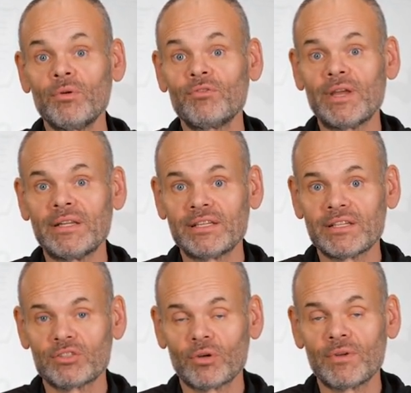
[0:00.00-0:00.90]
Otwarte
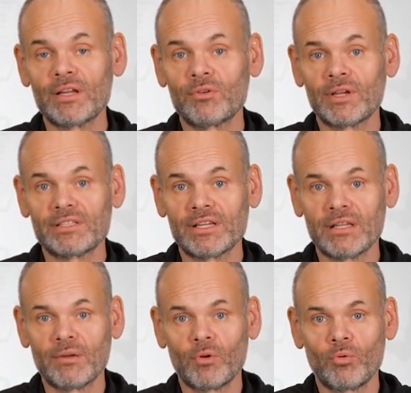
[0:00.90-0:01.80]
zasoby
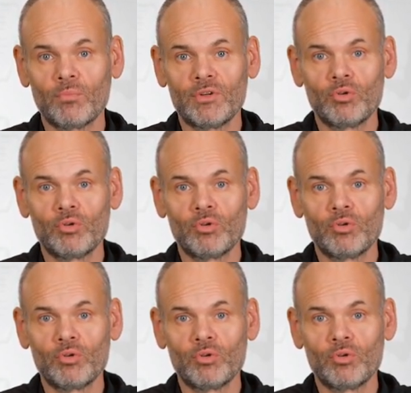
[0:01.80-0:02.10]
edukacyjne mogą